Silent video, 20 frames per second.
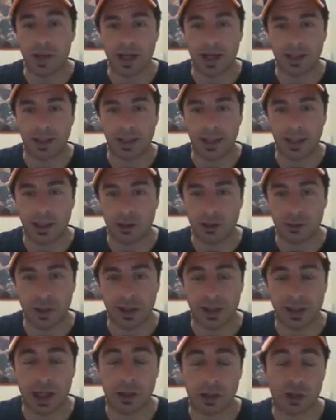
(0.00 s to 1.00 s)
parte il
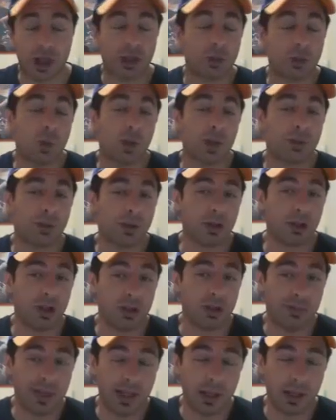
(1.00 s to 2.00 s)
superattacco
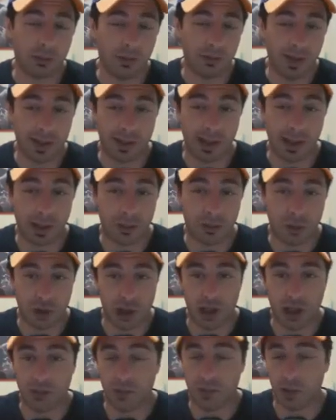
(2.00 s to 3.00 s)
114.000 come vedete di
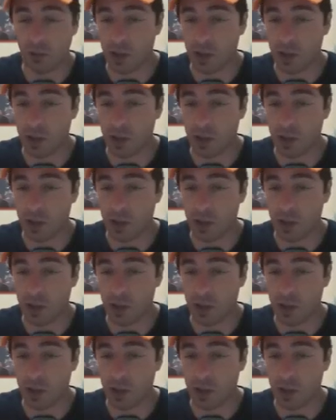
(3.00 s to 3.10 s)
Kaioshin ma